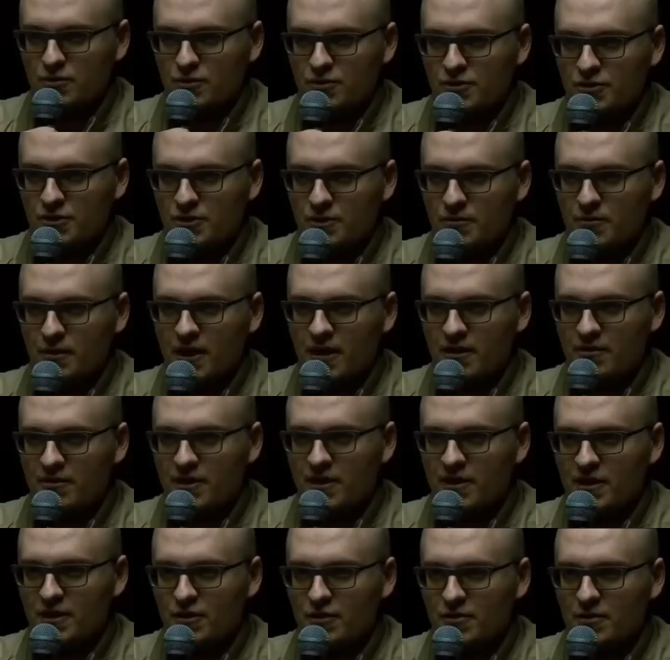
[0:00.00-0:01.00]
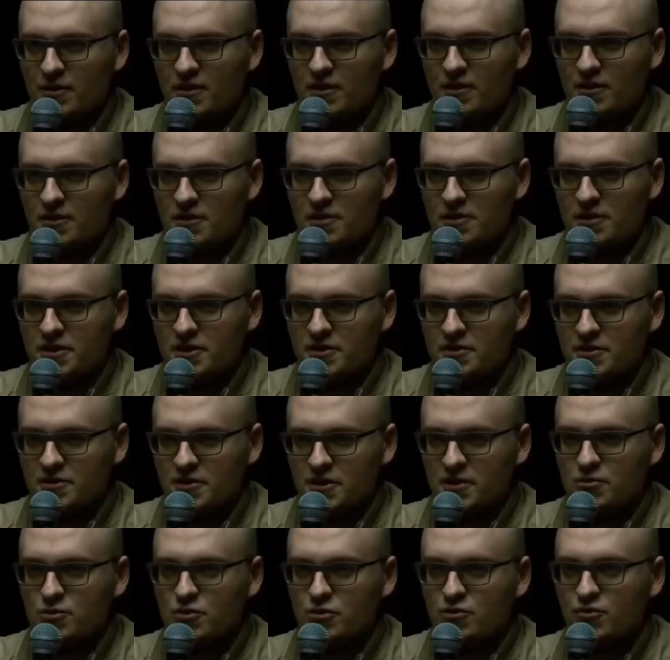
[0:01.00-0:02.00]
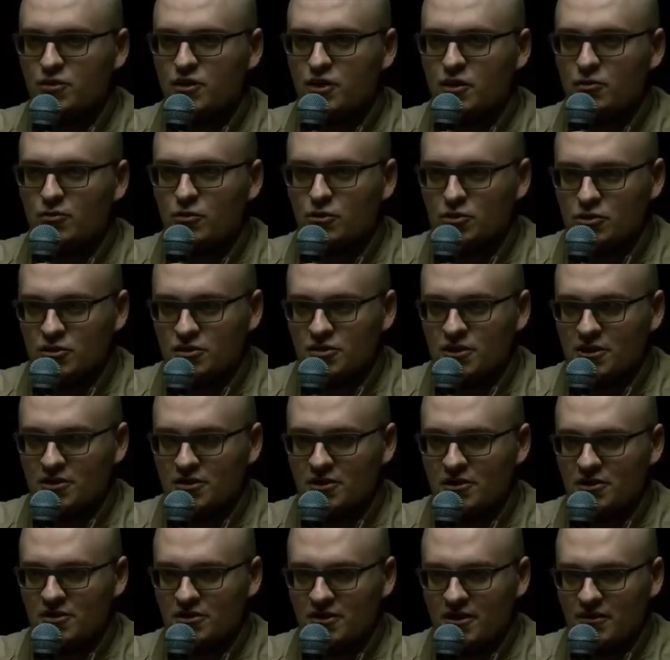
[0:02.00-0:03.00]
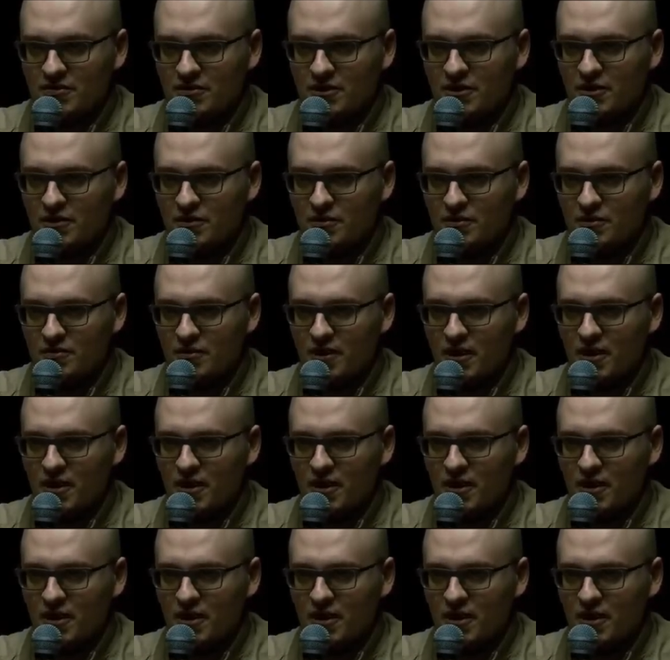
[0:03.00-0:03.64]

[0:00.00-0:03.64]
Будущее. Плановая экономика отличается тем, что вы не можете открыть кофейню.